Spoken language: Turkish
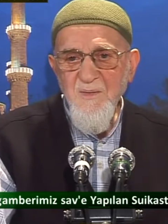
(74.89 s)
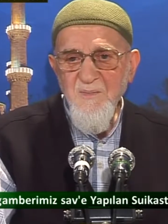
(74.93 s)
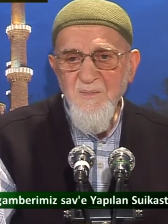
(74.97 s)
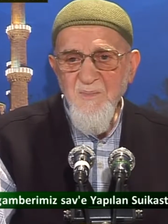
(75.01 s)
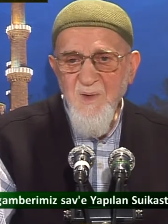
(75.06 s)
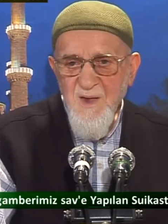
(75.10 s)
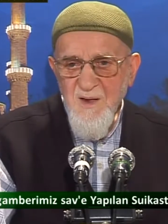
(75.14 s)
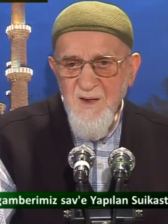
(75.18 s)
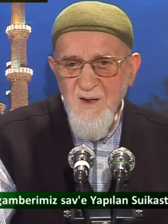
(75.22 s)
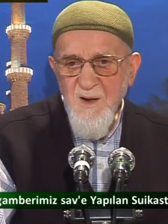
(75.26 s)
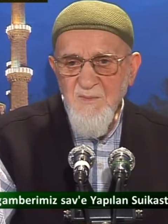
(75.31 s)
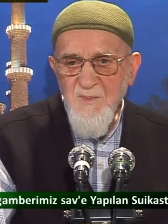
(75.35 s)

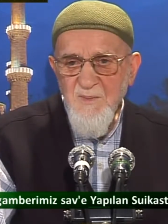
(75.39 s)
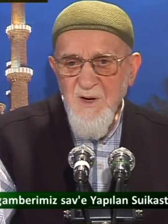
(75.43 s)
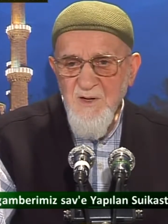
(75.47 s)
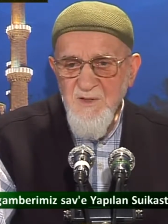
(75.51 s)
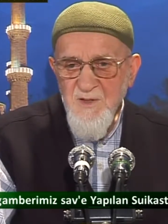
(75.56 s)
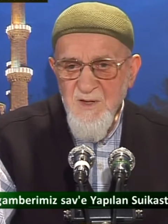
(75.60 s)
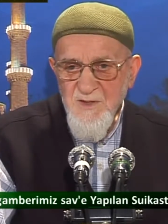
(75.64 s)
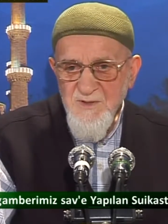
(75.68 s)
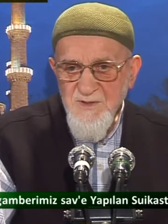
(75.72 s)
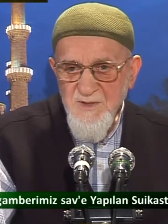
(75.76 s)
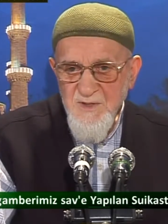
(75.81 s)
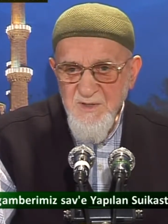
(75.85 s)
Peygamber
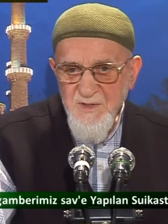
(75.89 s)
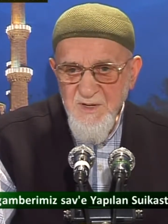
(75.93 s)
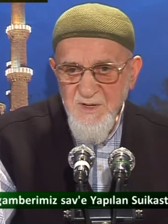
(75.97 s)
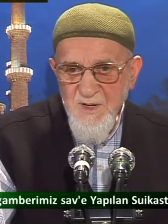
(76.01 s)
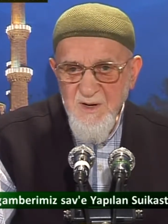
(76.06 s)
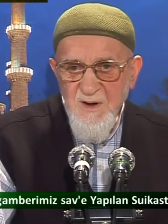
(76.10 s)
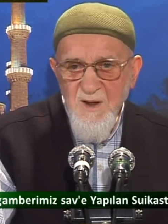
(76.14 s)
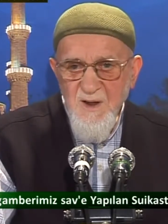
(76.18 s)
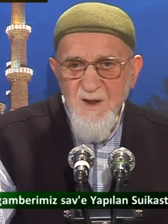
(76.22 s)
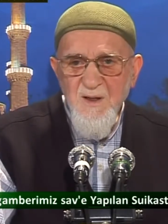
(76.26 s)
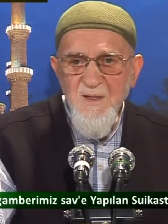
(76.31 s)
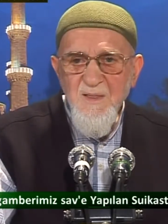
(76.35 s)

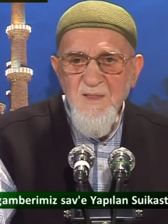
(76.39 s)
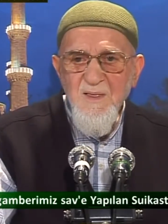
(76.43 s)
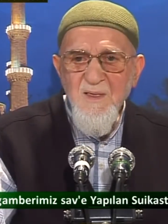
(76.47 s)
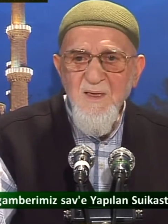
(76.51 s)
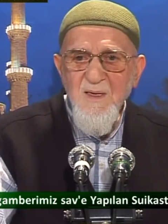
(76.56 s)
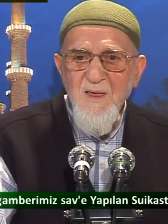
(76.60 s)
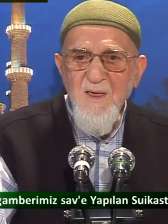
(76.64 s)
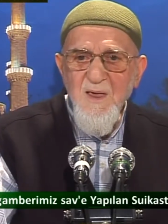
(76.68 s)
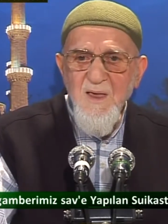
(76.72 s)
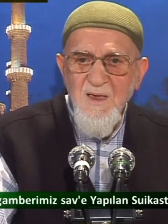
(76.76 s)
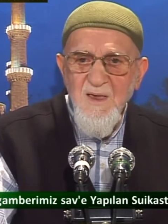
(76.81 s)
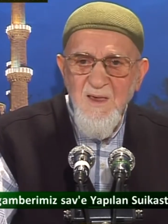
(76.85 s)
Aleyhisselatü
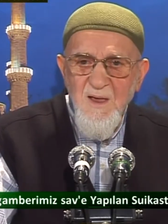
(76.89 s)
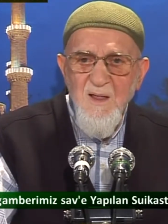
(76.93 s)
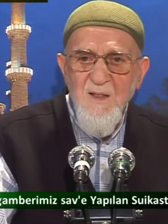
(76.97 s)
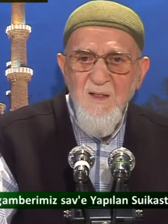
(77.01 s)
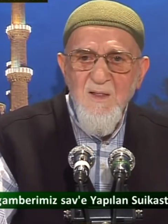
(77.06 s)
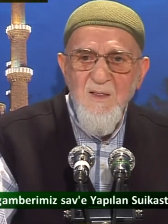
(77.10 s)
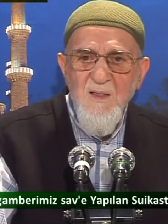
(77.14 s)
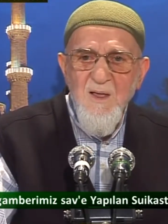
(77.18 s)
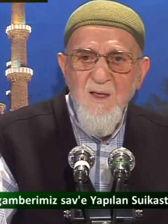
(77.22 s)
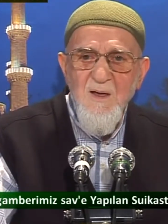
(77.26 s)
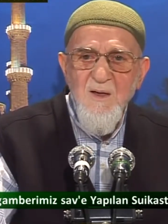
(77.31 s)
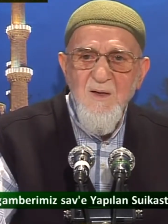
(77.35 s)

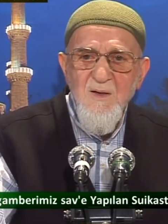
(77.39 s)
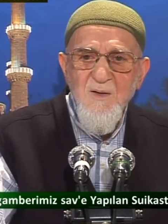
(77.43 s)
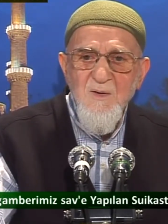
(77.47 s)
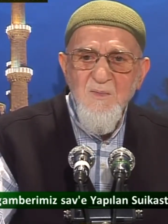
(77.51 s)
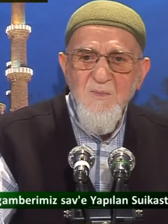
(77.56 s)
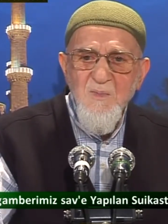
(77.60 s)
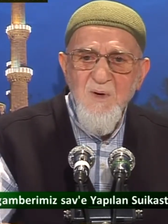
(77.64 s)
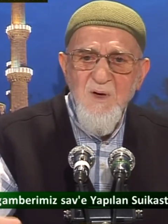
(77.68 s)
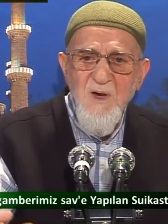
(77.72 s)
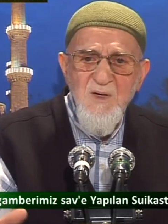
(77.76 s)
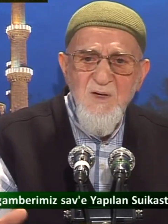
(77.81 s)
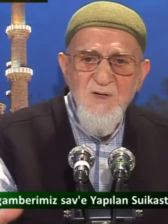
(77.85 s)
yanına
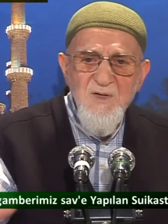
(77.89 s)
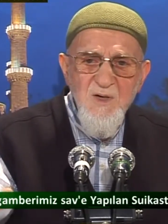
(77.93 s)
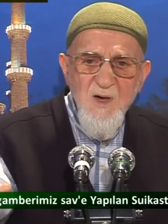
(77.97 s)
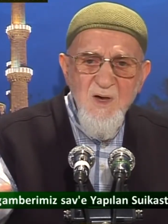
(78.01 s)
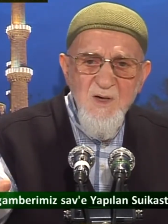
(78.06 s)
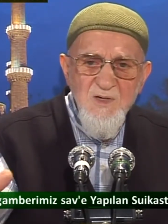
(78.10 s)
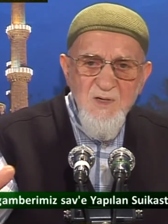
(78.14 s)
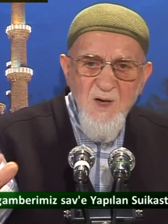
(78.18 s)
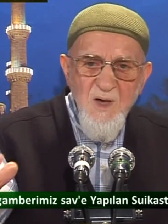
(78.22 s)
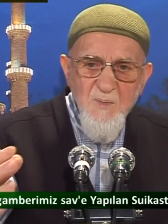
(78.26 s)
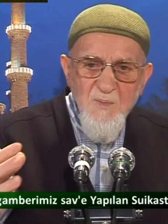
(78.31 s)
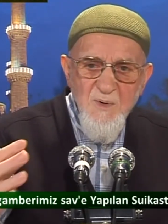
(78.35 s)
birkaç
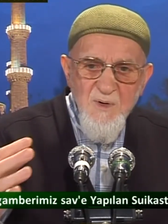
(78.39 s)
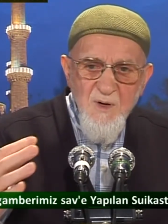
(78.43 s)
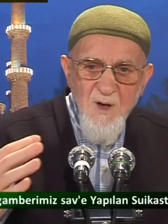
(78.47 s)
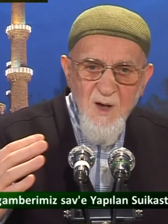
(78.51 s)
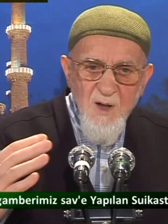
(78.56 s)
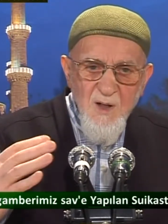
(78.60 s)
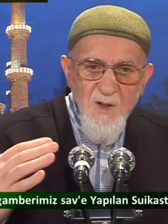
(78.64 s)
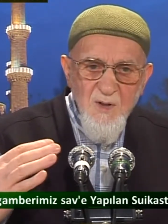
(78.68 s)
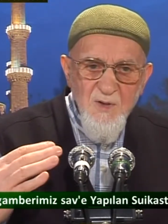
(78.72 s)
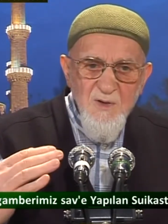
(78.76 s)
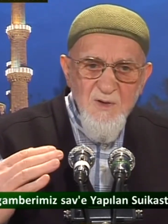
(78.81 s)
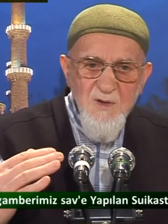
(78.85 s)
hesabını
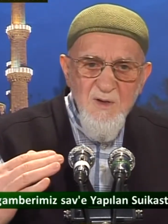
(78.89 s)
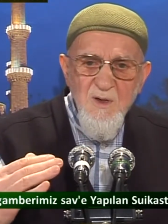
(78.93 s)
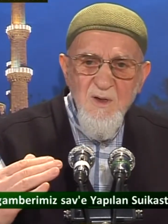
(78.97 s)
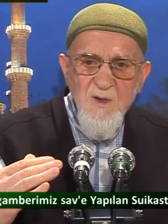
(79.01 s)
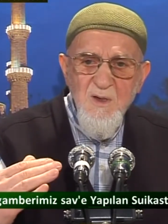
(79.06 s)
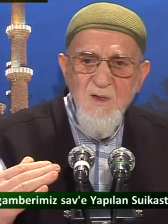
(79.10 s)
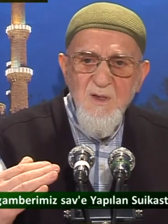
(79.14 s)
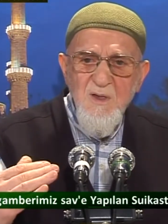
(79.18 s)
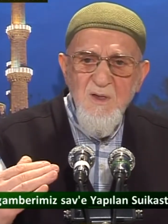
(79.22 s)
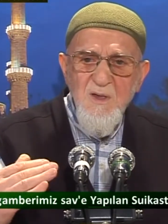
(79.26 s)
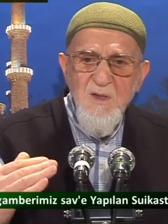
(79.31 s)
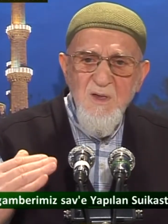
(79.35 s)

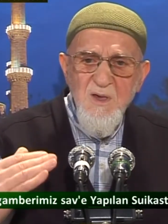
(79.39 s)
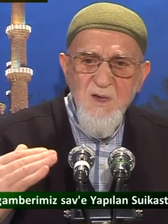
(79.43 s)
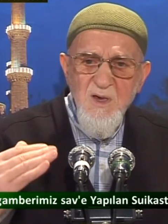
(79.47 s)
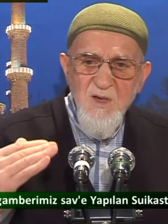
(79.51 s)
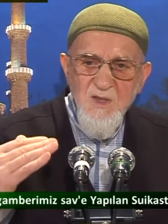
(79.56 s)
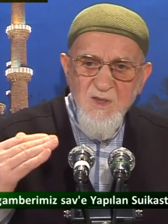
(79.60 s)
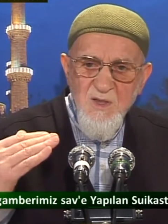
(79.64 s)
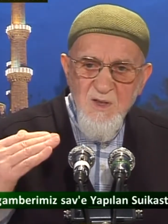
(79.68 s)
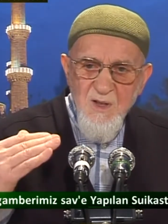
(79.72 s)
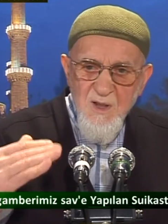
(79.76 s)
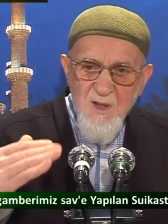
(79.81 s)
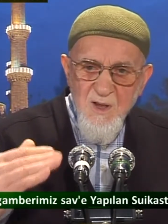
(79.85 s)
aldı,
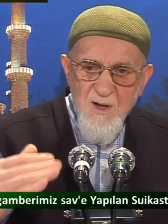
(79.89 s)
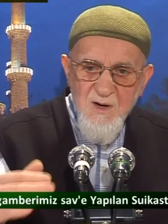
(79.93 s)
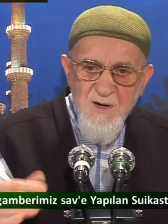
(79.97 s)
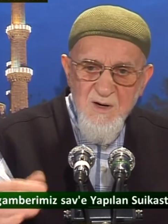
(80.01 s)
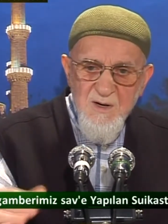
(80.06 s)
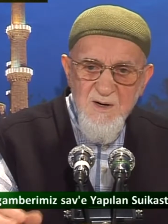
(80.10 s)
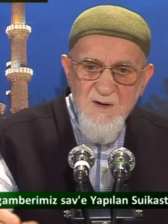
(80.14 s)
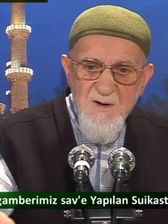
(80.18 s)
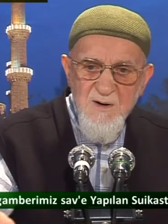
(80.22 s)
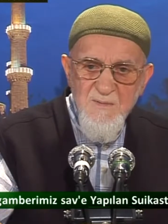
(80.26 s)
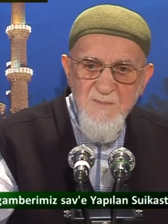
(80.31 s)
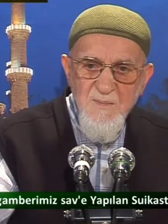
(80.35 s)

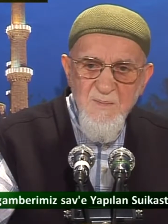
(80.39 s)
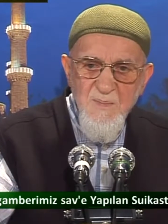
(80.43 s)
gittiler.